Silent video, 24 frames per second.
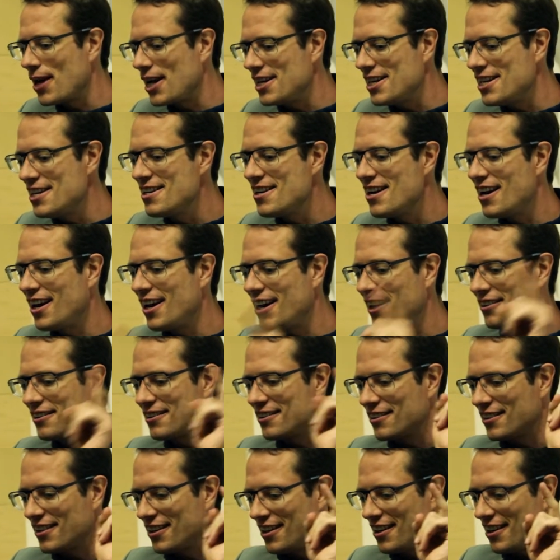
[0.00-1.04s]
Berlin
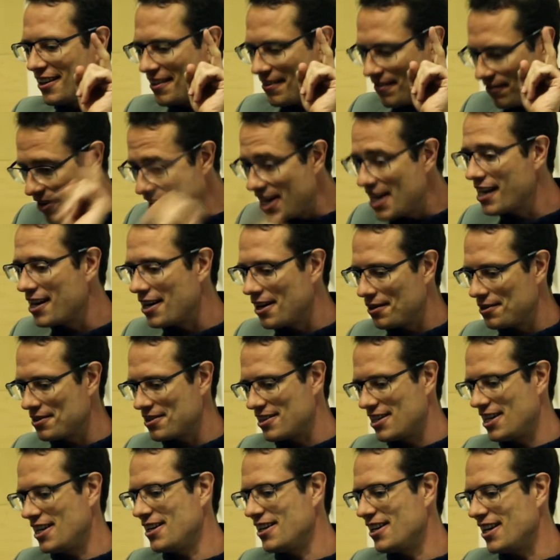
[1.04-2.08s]
hat äh, weniger
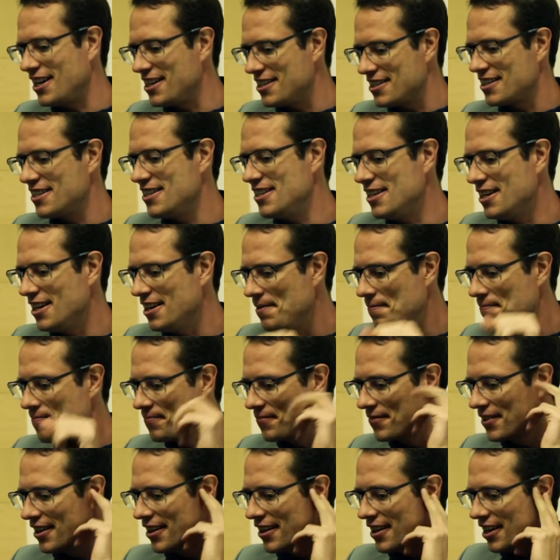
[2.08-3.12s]
Ausländer als hier
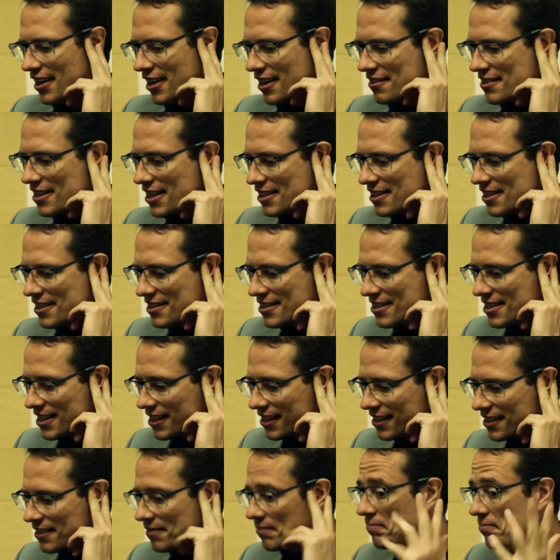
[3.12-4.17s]
in der Statistik,